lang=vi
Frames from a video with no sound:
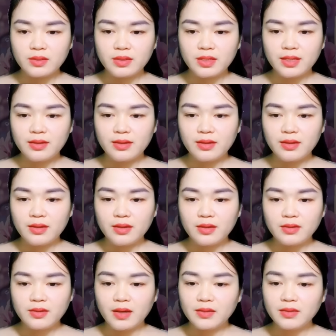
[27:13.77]
Nhưng may mắn
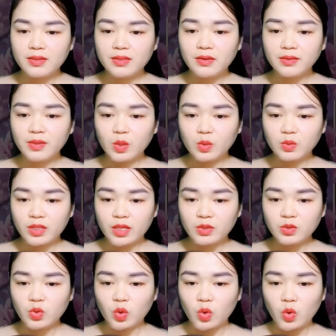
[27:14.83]
xiết bao, ngoại
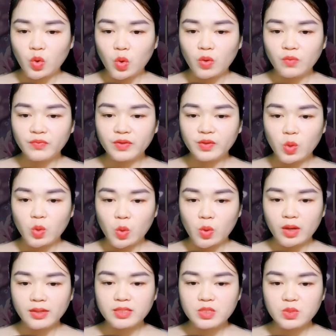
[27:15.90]
trừ chuyện tình cảm thì
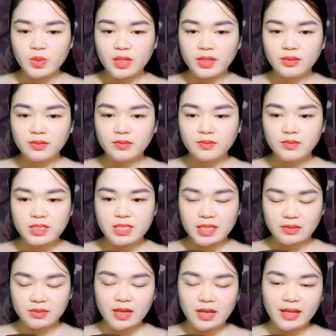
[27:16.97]
ông trời vẫn rất công
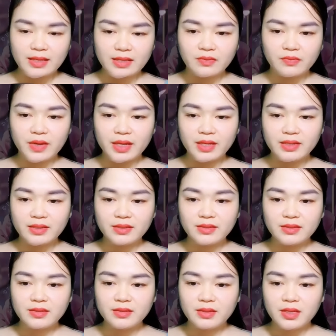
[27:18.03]
bằng. Những nỗ
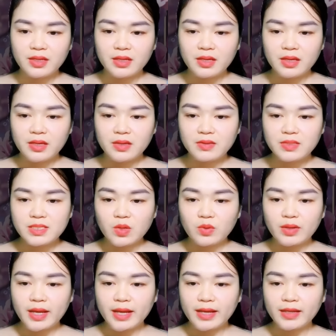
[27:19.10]
lực của cô đã được đền
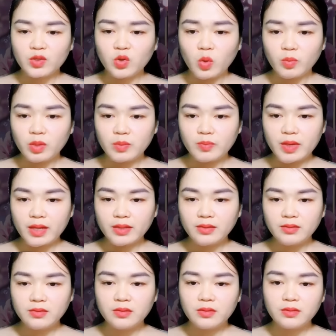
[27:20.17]
đáp.
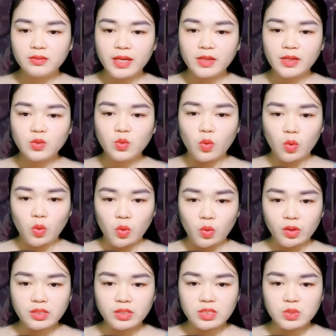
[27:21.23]
Cô cố gắng từng
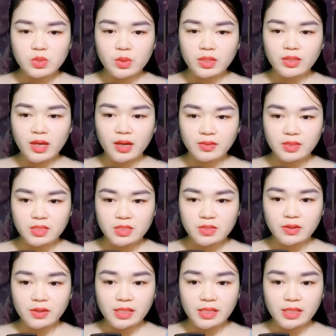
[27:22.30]
bước leo lên phía trước.